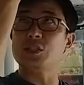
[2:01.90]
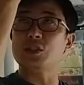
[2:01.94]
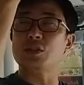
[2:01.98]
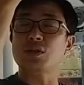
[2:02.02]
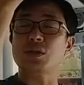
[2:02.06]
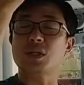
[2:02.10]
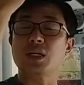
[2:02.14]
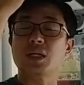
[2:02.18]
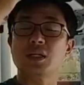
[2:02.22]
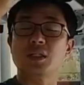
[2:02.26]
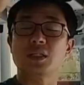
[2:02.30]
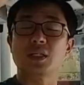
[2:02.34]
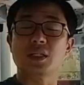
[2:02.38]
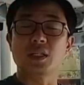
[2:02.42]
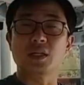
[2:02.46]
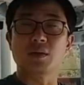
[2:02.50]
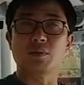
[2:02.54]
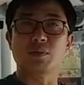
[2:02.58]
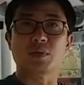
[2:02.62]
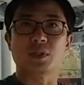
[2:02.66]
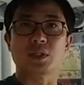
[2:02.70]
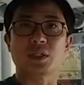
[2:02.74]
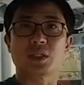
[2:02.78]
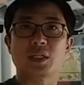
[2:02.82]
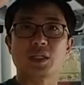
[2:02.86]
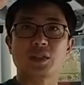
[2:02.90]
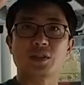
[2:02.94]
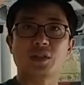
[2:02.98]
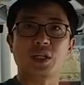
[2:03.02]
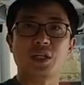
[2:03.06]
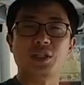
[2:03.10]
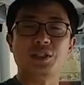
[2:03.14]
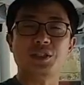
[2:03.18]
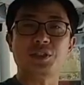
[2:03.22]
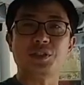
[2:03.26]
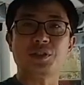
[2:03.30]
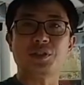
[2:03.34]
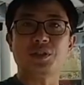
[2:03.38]
첨가가 되다 보니까
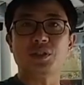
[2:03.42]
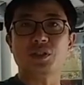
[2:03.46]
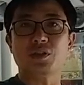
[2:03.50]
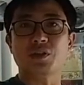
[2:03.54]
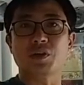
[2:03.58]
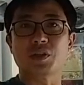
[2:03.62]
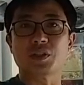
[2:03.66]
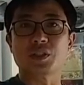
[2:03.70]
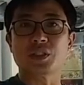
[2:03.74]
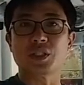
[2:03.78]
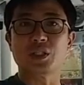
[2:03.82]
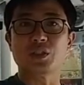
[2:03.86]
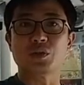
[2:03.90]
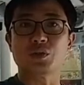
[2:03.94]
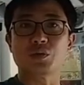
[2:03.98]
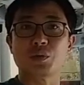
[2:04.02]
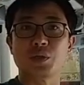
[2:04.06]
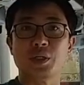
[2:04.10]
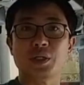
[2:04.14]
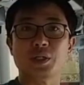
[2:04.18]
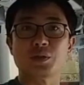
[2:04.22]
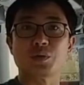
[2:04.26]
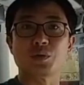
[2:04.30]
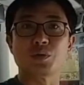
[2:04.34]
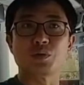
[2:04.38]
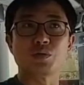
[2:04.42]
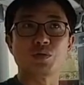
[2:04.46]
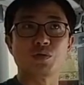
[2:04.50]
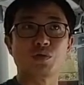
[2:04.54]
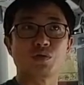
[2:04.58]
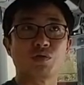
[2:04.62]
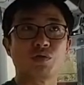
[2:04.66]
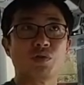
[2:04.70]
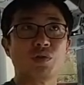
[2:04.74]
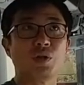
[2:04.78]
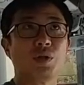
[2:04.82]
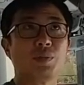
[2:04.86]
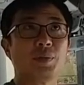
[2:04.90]
텐션이 굉장히 좋아요. 손으로
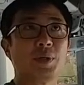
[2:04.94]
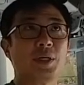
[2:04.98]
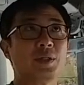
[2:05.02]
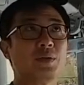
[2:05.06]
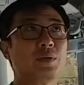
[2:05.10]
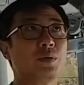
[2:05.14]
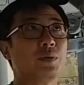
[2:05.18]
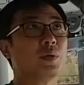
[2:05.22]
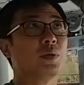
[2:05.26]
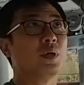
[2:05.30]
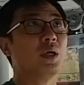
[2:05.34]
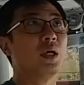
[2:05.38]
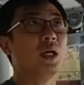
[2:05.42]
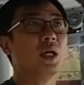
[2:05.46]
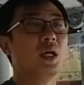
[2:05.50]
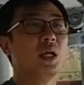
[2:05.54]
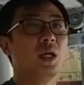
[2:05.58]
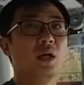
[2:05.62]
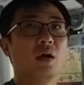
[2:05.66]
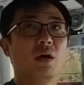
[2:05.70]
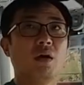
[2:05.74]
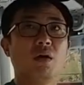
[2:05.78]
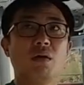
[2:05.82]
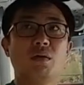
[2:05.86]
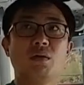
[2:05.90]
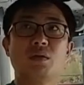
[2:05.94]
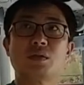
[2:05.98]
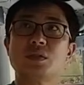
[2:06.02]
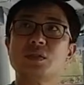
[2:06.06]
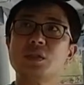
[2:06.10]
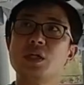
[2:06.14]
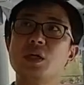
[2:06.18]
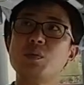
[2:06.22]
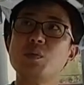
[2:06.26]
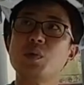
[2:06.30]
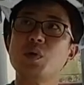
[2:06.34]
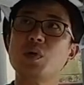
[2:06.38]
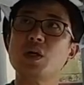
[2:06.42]
눌러봐도
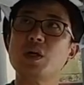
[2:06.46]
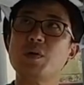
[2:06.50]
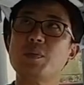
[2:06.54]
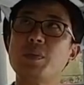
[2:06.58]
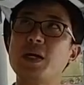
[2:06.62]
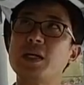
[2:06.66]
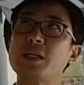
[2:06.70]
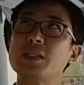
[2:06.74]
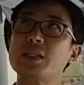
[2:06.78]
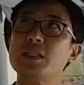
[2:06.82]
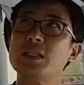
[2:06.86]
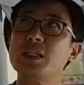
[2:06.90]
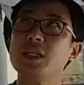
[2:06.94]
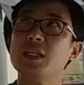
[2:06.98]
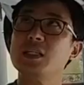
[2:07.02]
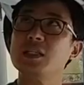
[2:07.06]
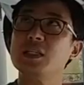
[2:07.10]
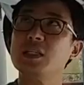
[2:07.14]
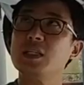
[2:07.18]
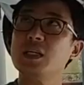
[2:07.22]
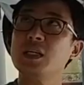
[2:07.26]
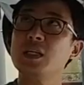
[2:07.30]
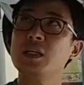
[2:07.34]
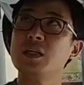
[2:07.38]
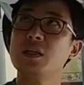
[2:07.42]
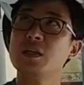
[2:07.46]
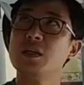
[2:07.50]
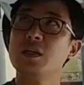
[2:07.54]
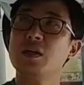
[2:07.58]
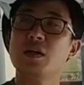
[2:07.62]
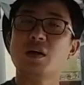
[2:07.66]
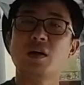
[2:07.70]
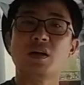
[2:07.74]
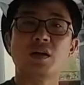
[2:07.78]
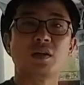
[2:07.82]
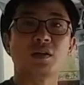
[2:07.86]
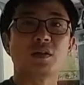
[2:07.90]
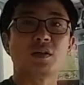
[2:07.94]
그냥 뭔가 바른 게 아니라
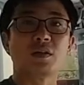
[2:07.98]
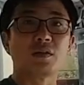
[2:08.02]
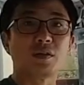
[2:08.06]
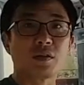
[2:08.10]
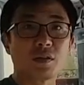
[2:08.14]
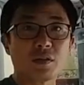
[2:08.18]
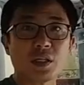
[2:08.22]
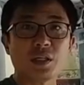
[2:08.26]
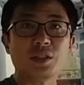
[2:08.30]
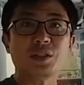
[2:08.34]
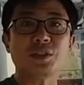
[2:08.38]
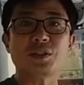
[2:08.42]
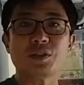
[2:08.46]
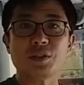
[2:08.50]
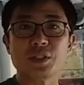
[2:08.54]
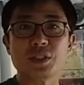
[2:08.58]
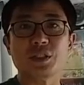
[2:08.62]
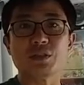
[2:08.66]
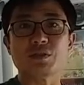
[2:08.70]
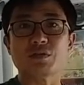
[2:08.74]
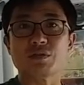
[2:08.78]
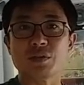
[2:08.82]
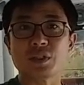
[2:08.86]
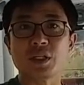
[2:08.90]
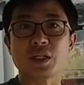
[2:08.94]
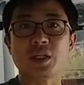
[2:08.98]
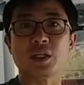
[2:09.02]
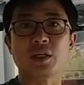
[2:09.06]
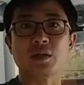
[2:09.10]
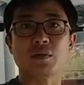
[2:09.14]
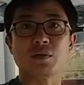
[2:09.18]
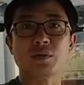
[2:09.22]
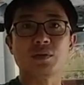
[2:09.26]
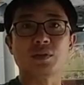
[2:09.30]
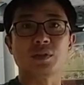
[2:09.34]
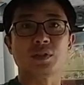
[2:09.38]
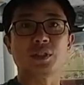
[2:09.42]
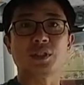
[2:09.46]
텐션이
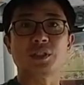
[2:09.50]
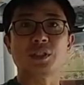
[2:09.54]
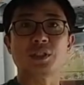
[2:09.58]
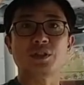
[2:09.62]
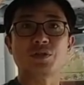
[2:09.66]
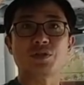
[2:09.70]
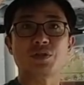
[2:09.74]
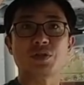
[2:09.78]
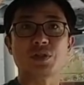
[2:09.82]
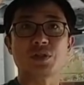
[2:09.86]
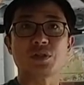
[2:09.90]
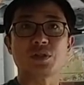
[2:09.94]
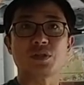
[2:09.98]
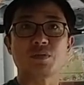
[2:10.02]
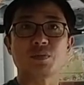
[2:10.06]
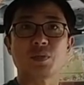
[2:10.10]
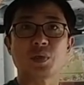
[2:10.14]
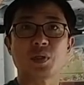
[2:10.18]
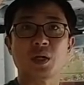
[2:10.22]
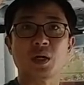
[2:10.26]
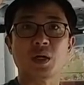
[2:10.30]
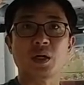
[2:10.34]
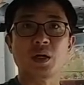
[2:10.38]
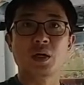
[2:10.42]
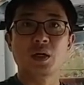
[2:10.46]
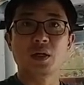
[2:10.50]
있구나라고 느끼실 수 있습니다.